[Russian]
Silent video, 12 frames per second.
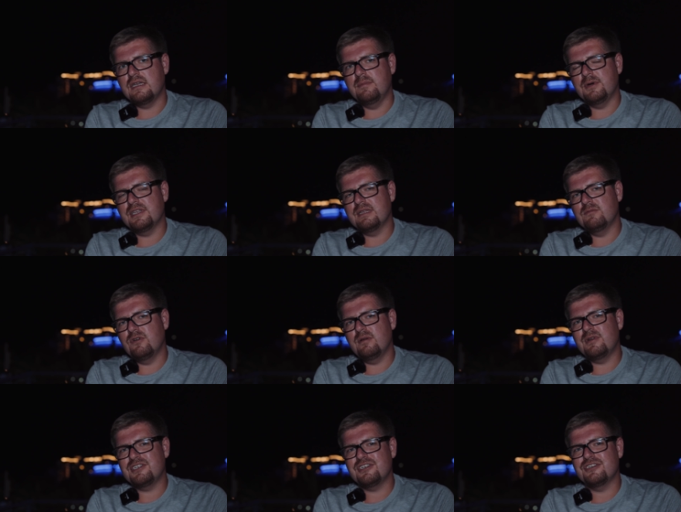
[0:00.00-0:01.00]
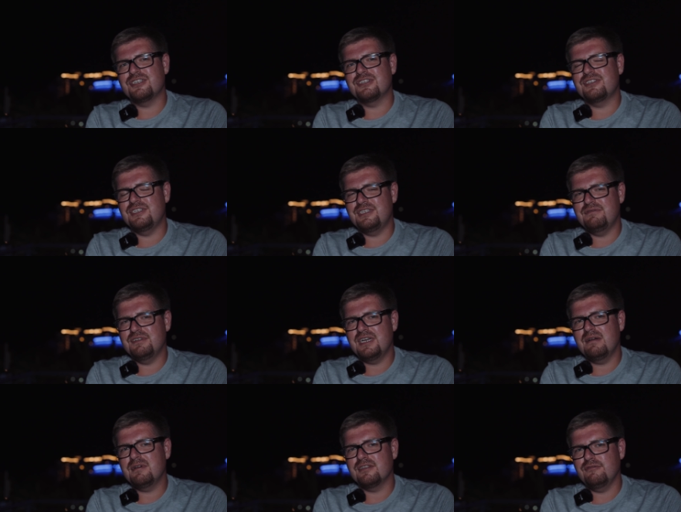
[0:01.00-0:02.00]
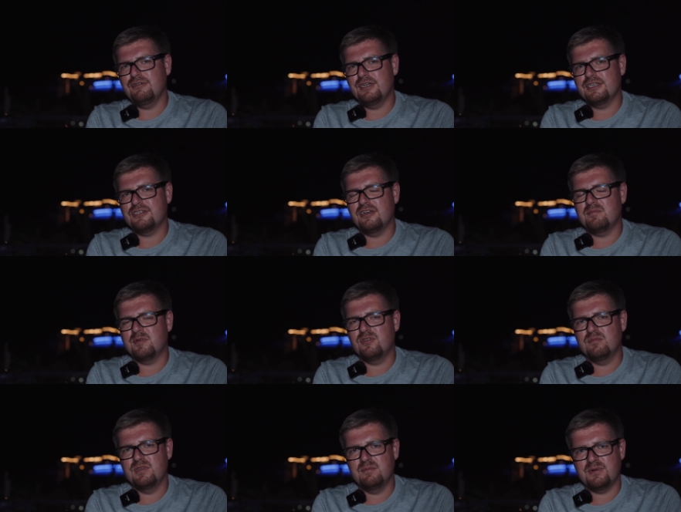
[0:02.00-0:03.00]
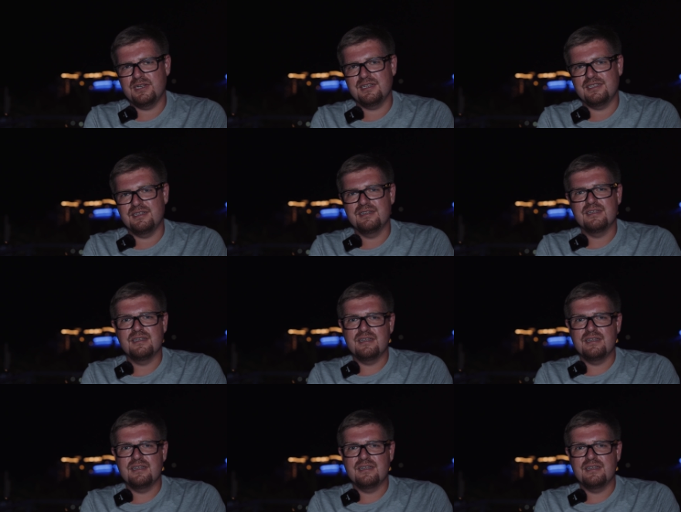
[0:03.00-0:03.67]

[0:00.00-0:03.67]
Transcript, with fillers: И поэтому обращающихся к сетевикам, которые качают подобные проекты,